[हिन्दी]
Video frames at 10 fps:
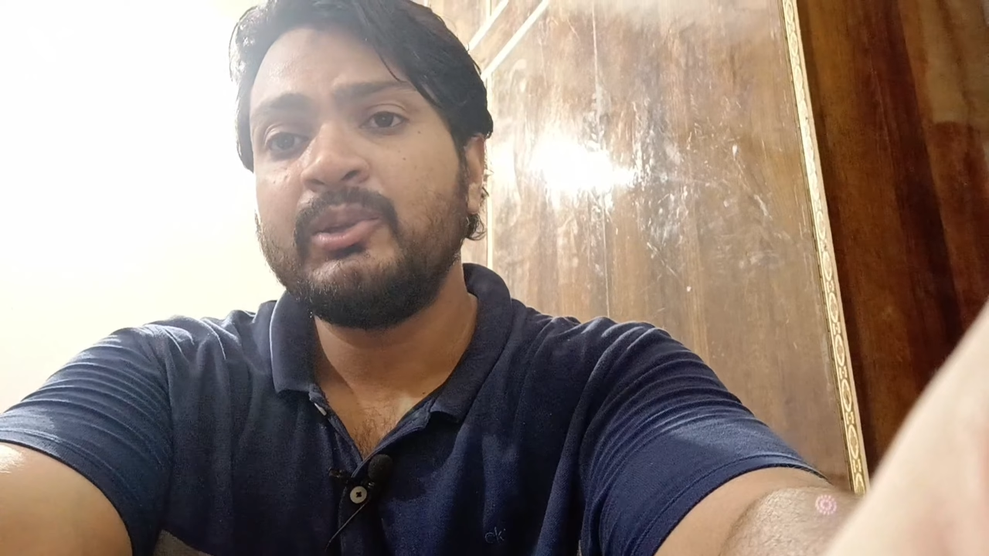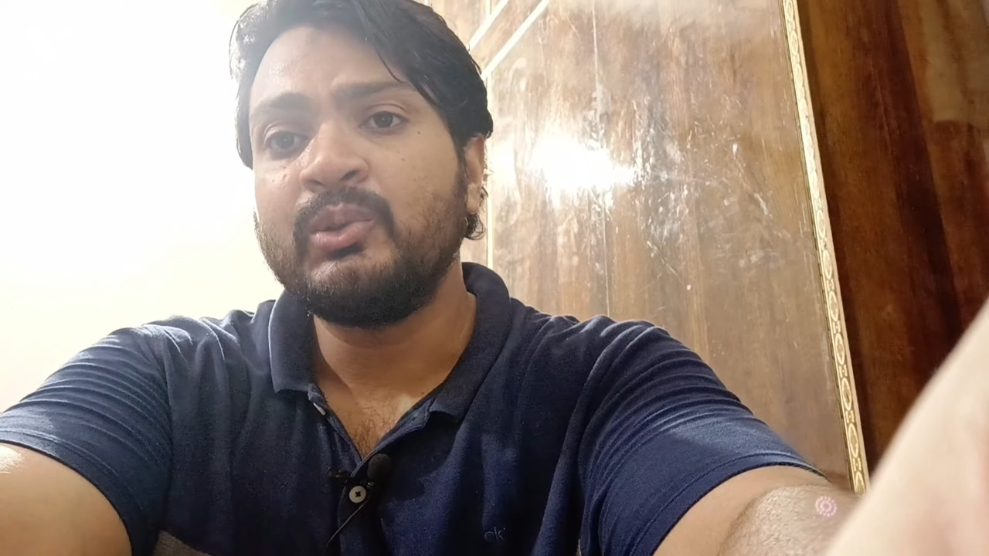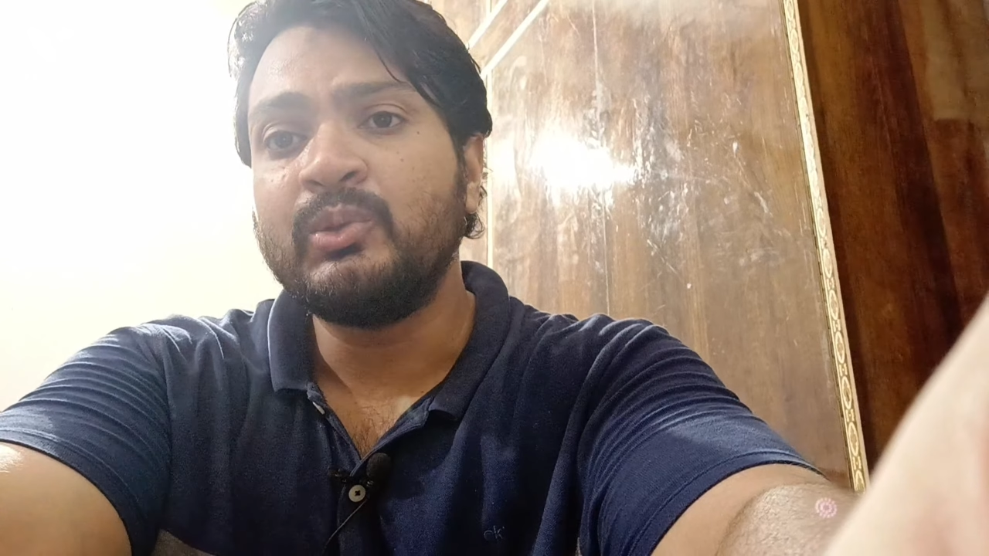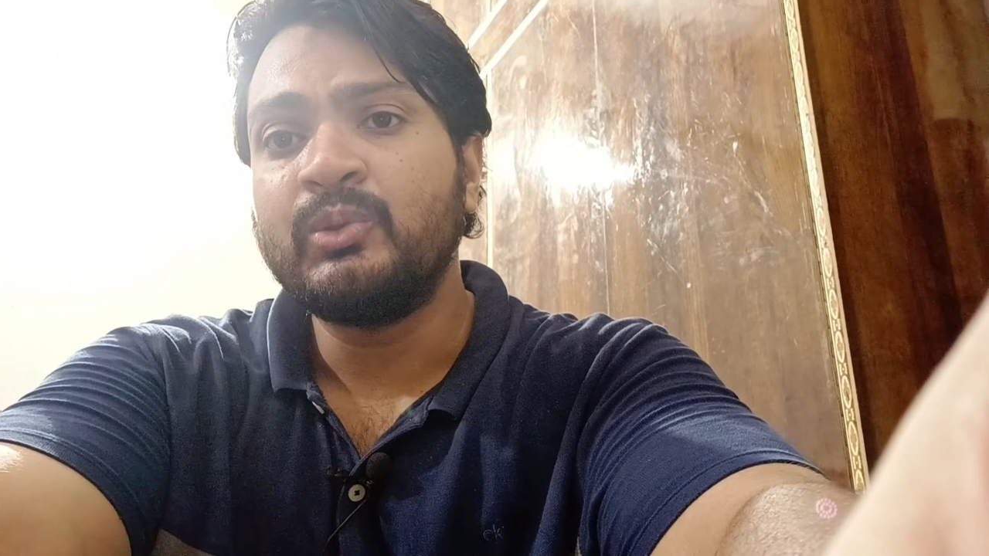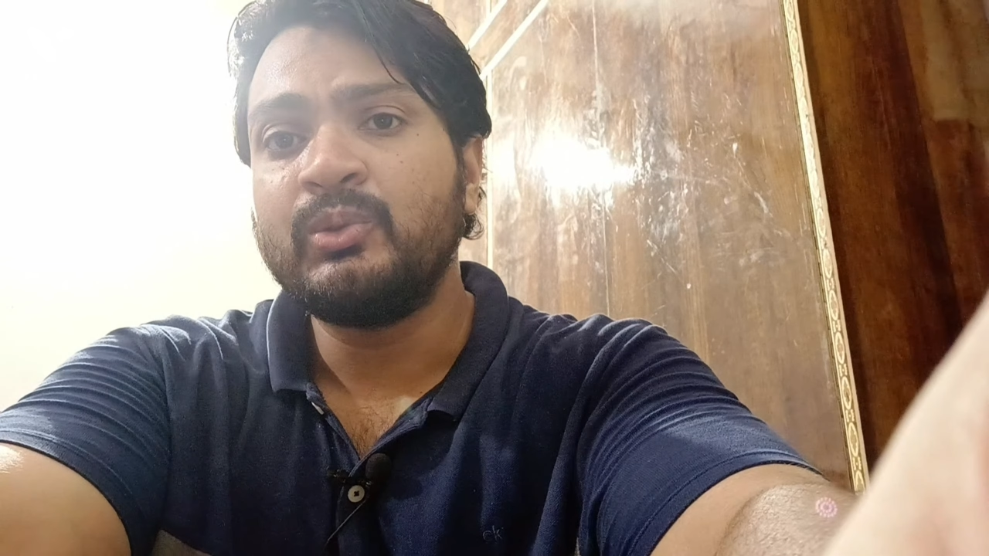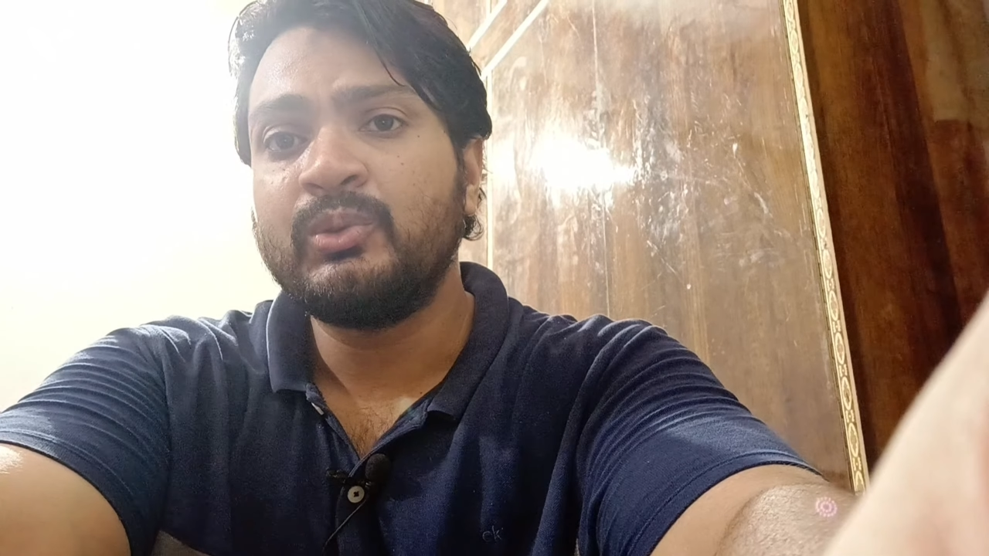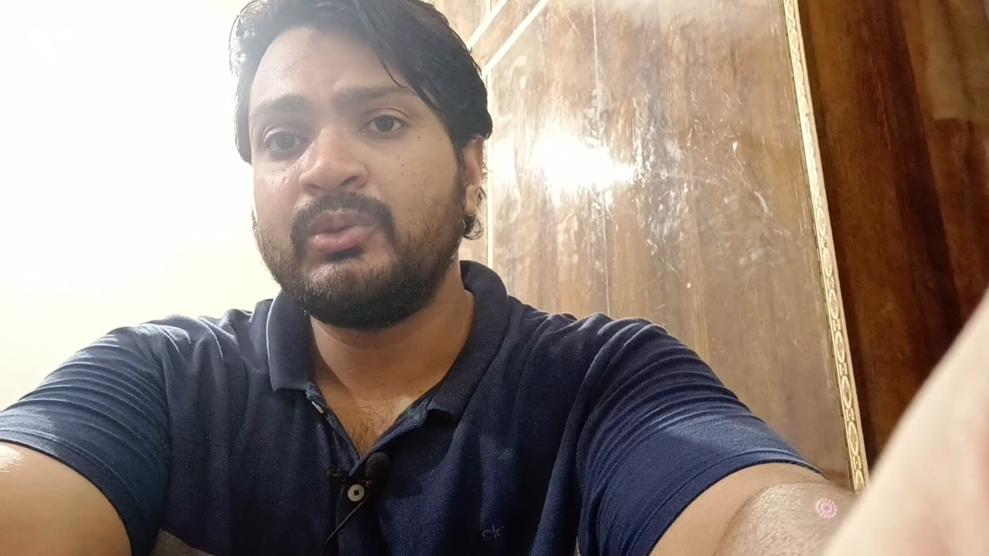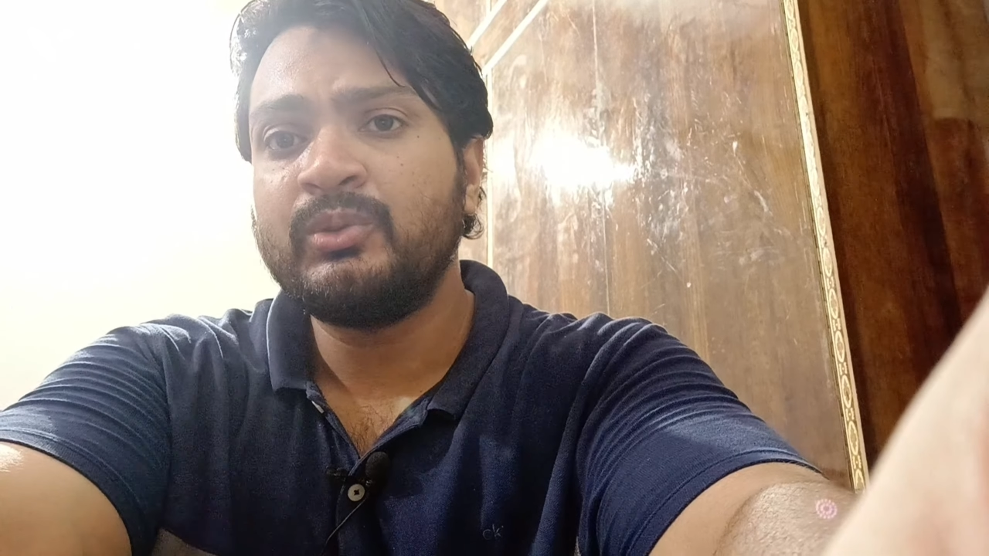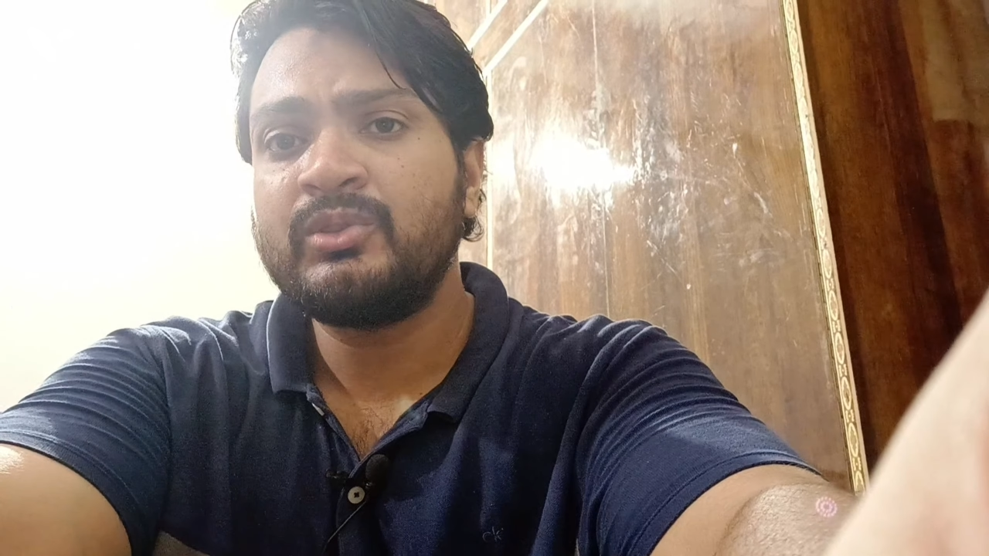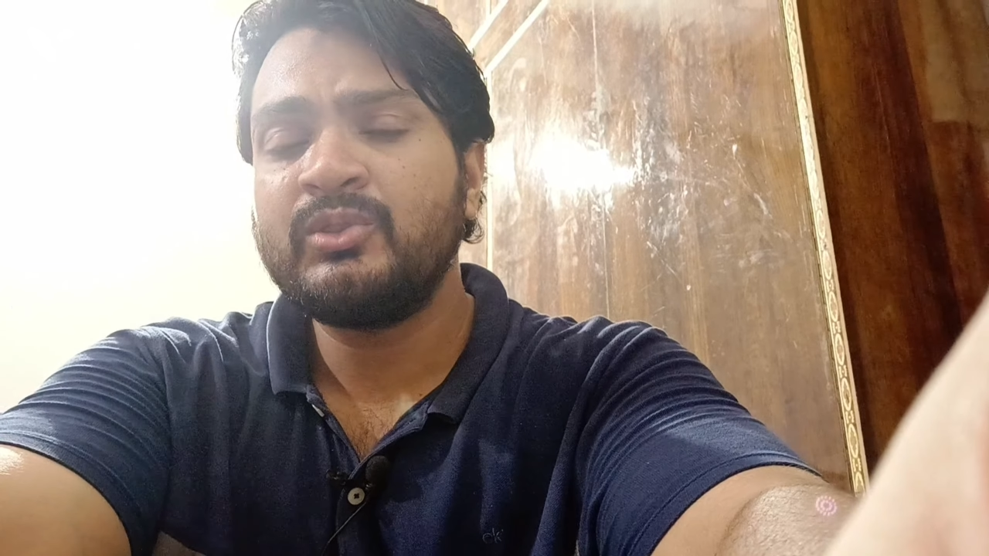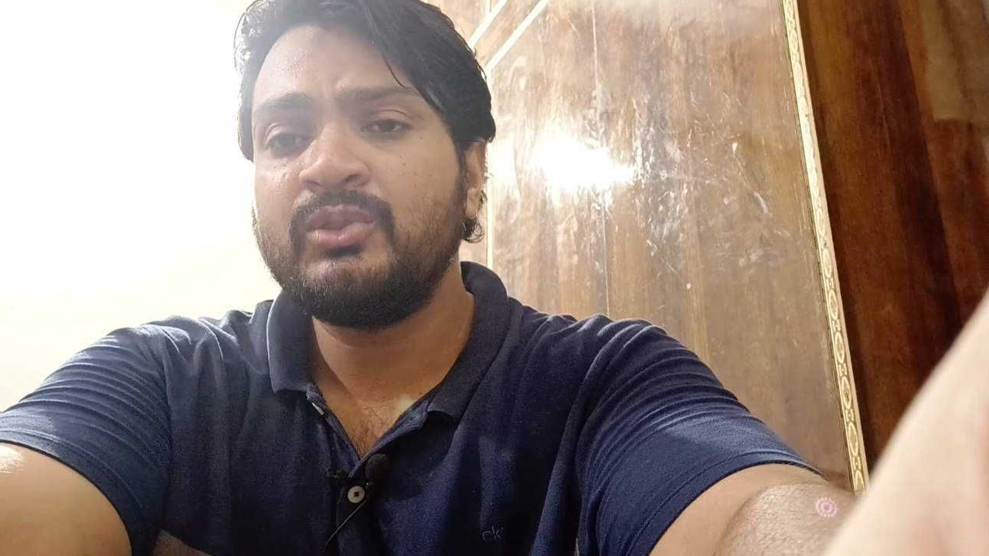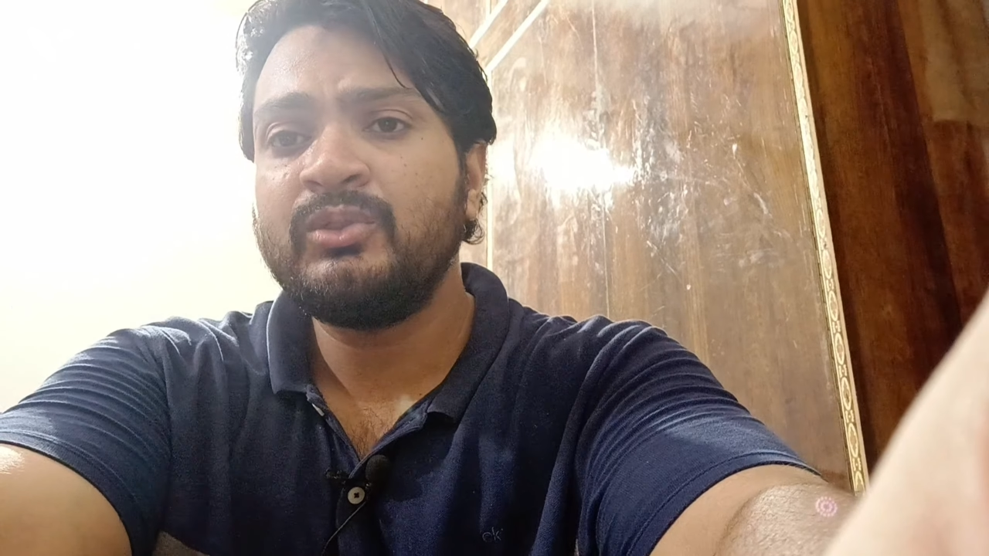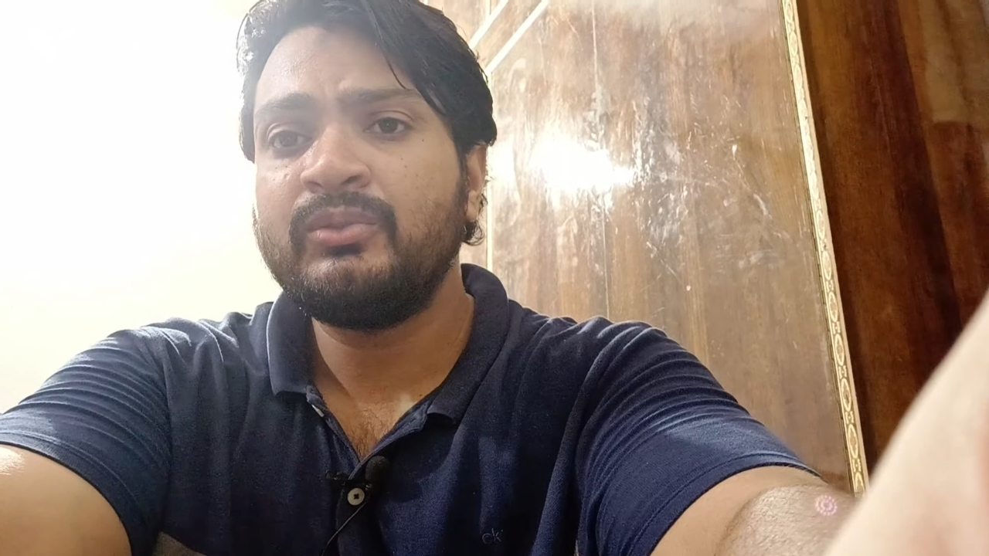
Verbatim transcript: तो दोस्तों